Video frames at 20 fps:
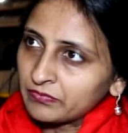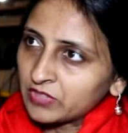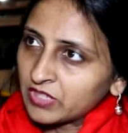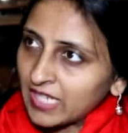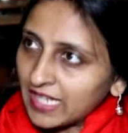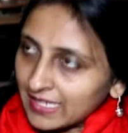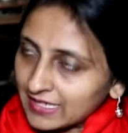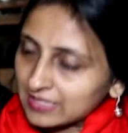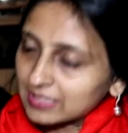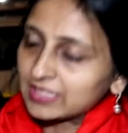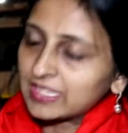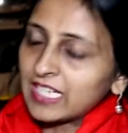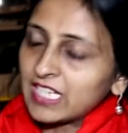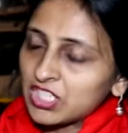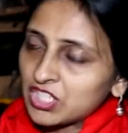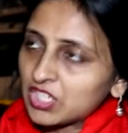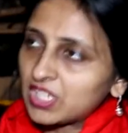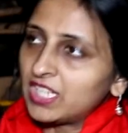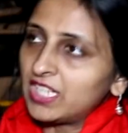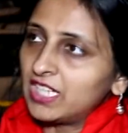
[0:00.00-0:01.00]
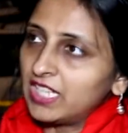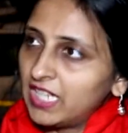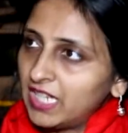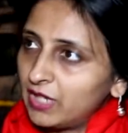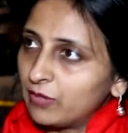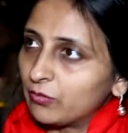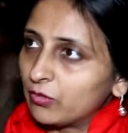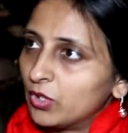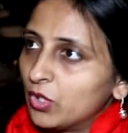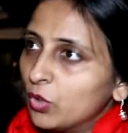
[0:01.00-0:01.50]
क्या इस देश की
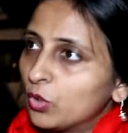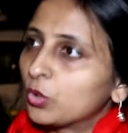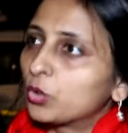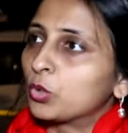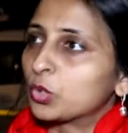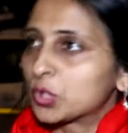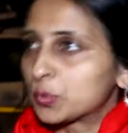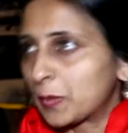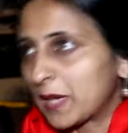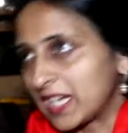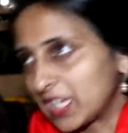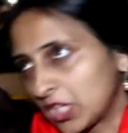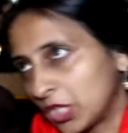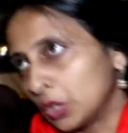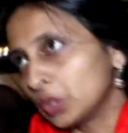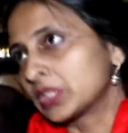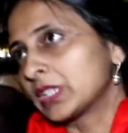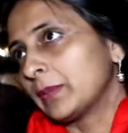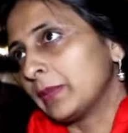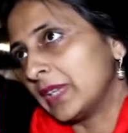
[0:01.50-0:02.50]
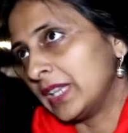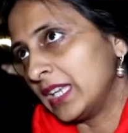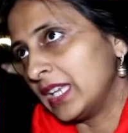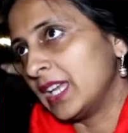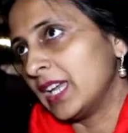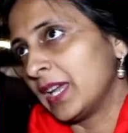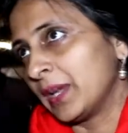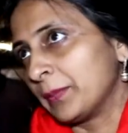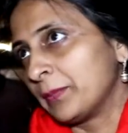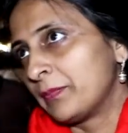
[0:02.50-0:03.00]
नींव उन घुसपैठियों से बनी
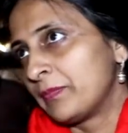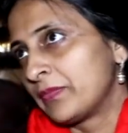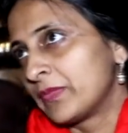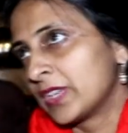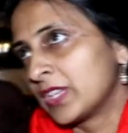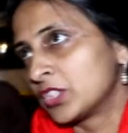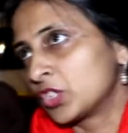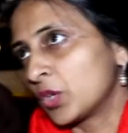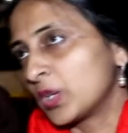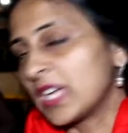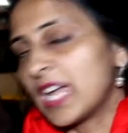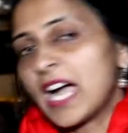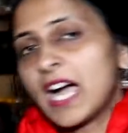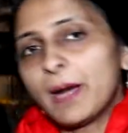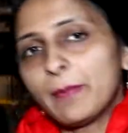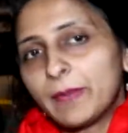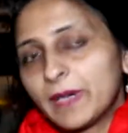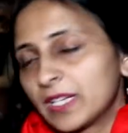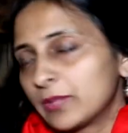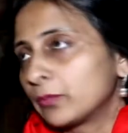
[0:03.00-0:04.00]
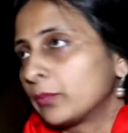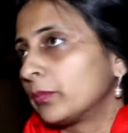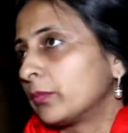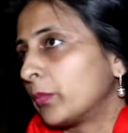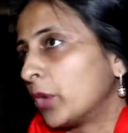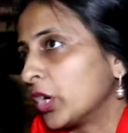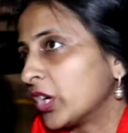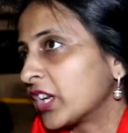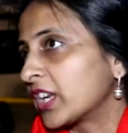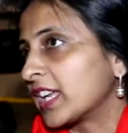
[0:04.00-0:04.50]
है जो यहाँ पर
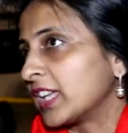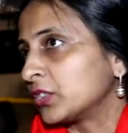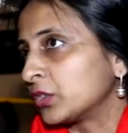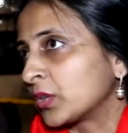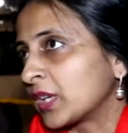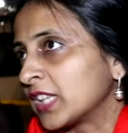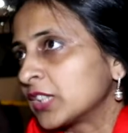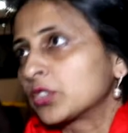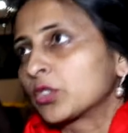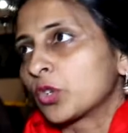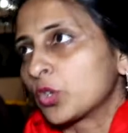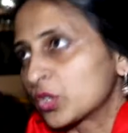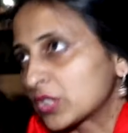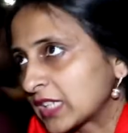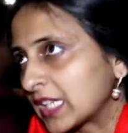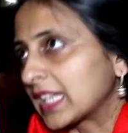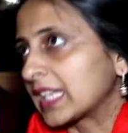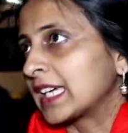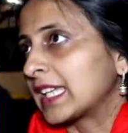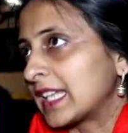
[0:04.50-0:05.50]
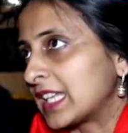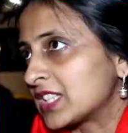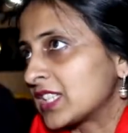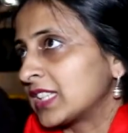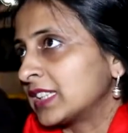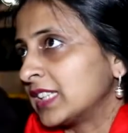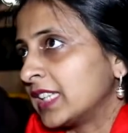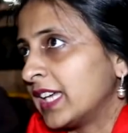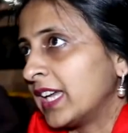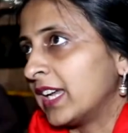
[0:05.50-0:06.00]
बॉर्डर रातों रात क्रॉस कर कर आ
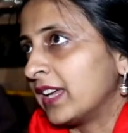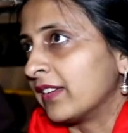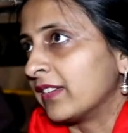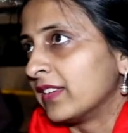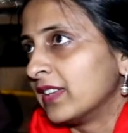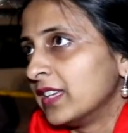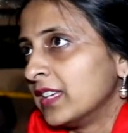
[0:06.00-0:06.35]
जाते हैं